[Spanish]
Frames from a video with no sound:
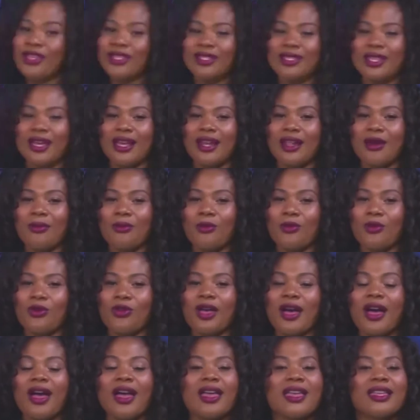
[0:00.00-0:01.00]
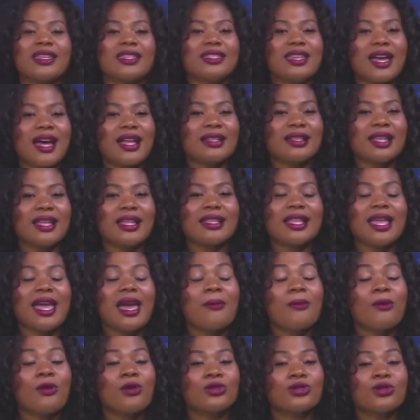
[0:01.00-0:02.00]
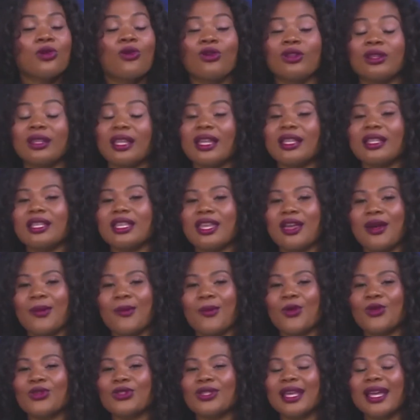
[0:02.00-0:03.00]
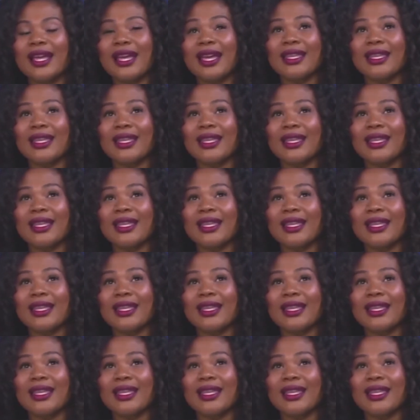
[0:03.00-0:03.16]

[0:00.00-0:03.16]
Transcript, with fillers: Viste a la Moda, ya tenemos o teníamos